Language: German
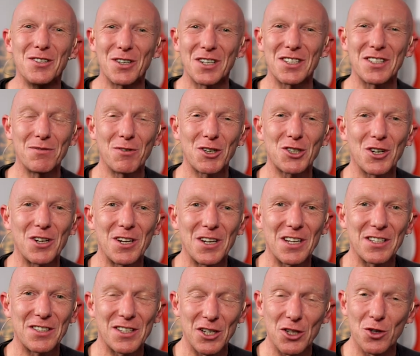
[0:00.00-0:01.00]
So, da sind wir schon in
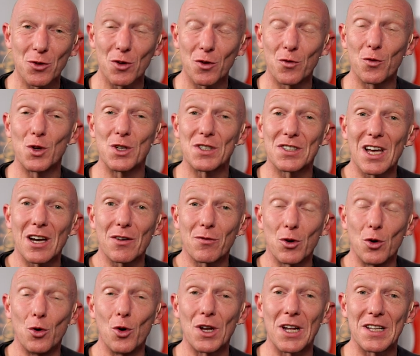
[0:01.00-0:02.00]
der Session und ich würde sagen,
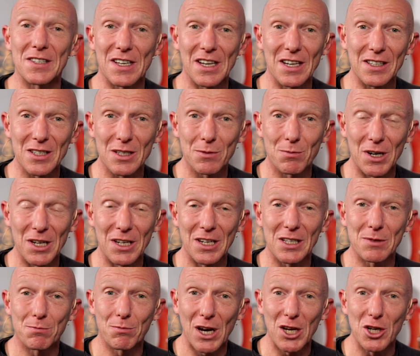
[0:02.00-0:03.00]
wir hören als erstes mal in
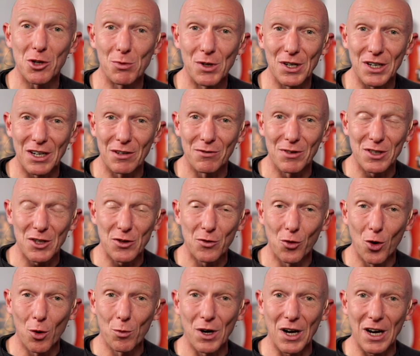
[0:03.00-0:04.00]
das Beispiel rein, was ich
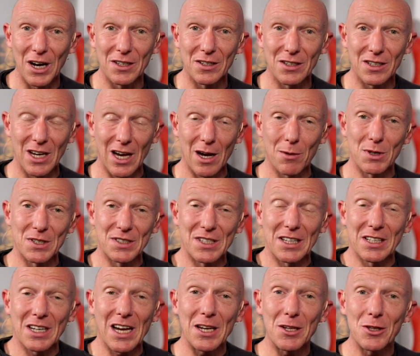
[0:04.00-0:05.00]
vorbereitet habe. Ist
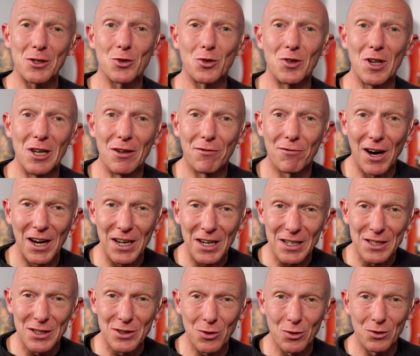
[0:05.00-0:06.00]
der traditionelle
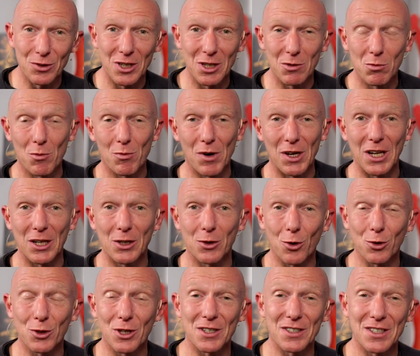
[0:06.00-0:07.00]
Weihnachtssong, den ich mit meiner
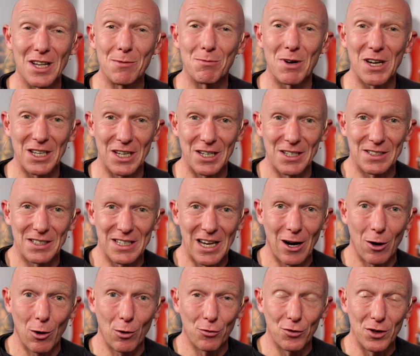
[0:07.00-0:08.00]
Tochter Selma jedes
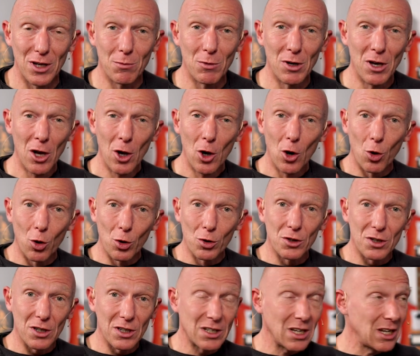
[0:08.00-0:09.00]
Jahr aufnehme.
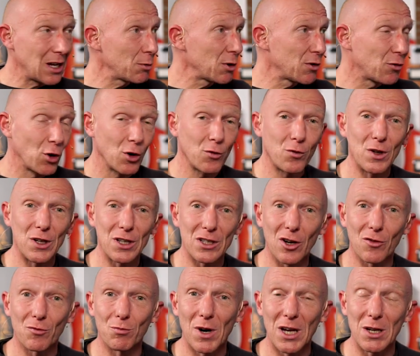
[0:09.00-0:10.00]
Und äh, den habe ich
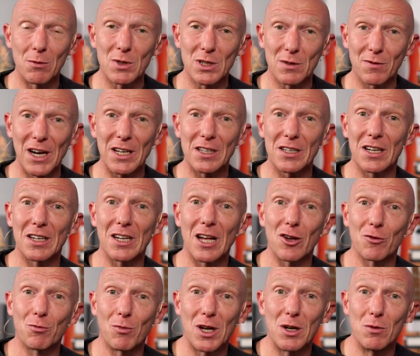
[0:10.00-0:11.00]
veröffentlicht auf meinem
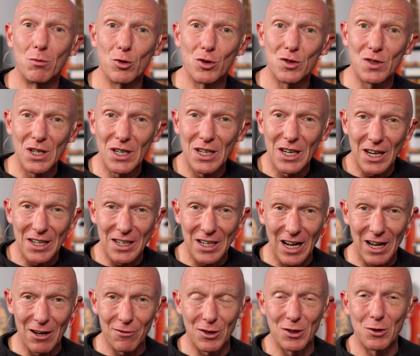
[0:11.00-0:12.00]
Zweitkanal, auf meinem
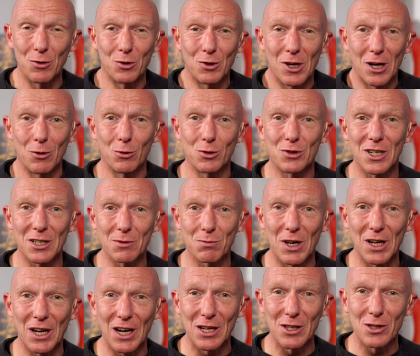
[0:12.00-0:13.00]
Musikkanal. Wenn du da Lust hast,
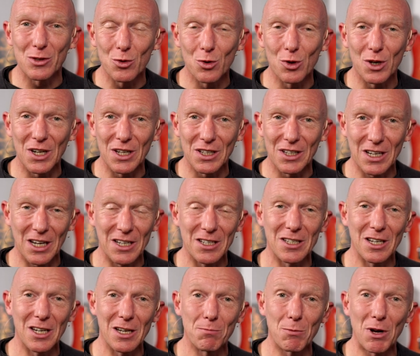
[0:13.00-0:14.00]
mal reinzuhören, dann kann ich
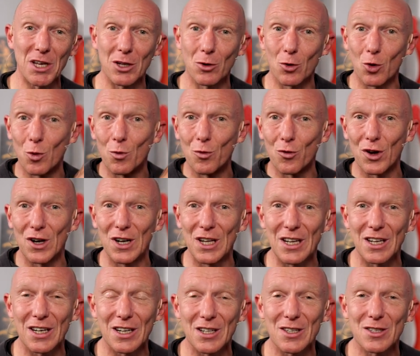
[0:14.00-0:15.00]
dir den mal hier oben
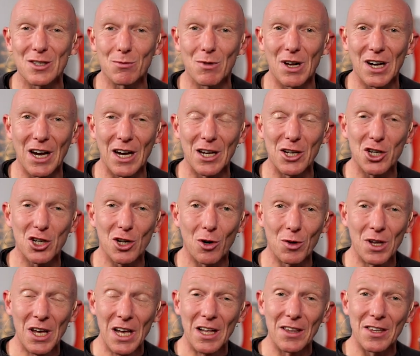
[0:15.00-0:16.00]
verlinken, kannst du mal
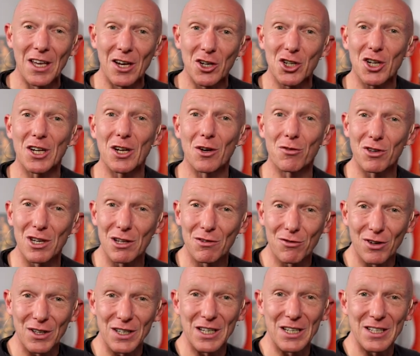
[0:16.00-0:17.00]
reinschauen. Da erscheint auf jeden
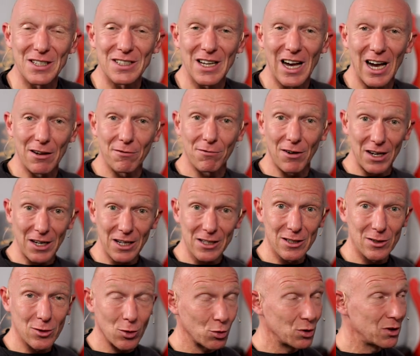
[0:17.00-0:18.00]
Fall jedes Jahr ein
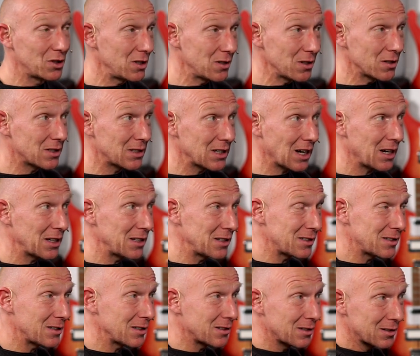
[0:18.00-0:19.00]
Weihnachtssong. Und dieses Jahr
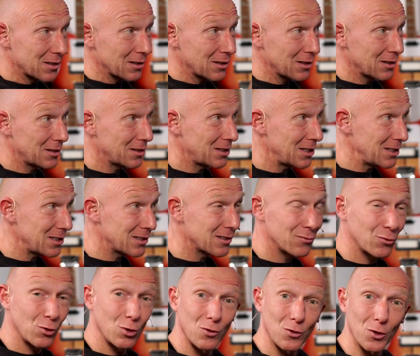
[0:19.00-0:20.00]
ist es äh,
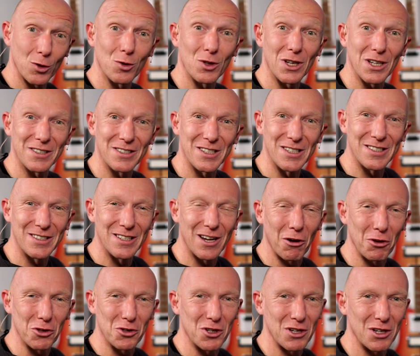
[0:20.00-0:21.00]
dies, wovon du jetzt diesen
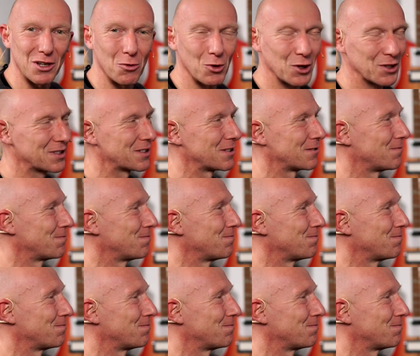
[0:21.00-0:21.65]
Ausschnitt hörst.